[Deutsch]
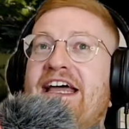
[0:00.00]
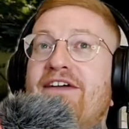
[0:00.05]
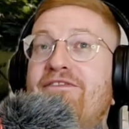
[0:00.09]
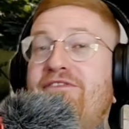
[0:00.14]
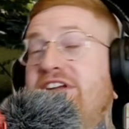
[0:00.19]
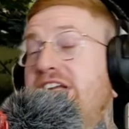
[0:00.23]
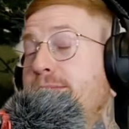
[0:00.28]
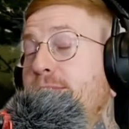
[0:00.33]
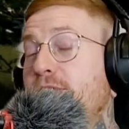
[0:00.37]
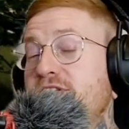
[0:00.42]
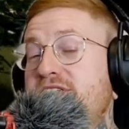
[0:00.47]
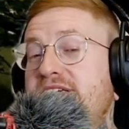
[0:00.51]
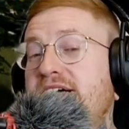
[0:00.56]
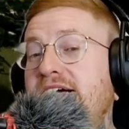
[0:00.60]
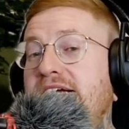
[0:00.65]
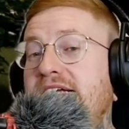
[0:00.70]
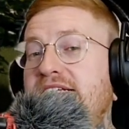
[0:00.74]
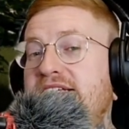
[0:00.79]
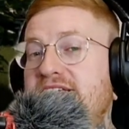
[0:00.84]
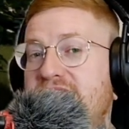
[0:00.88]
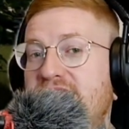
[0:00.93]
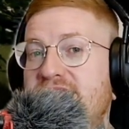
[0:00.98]
Wie dem auch
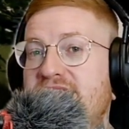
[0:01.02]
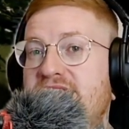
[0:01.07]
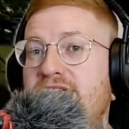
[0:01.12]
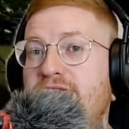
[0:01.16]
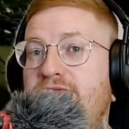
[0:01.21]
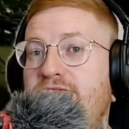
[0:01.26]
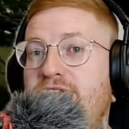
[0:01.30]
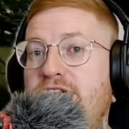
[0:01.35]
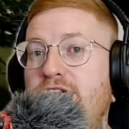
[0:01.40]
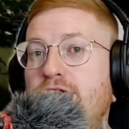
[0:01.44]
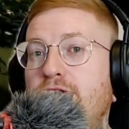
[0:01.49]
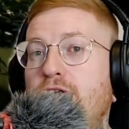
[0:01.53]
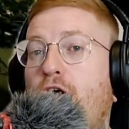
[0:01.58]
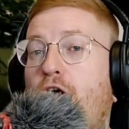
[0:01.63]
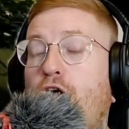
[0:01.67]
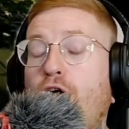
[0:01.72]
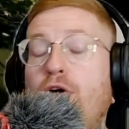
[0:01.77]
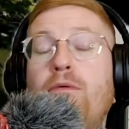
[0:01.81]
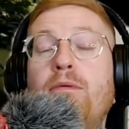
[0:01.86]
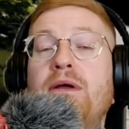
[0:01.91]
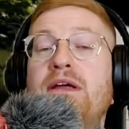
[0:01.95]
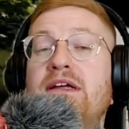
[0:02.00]
sei, das letzte Video
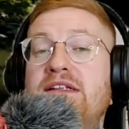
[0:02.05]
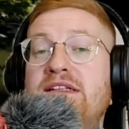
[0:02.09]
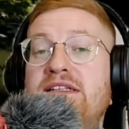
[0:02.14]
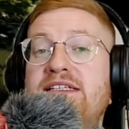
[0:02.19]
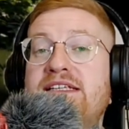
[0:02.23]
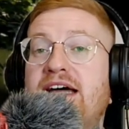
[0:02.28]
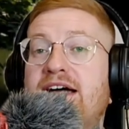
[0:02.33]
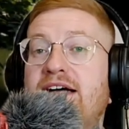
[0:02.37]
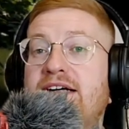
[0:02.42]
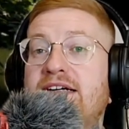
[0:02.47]
auch in Sachen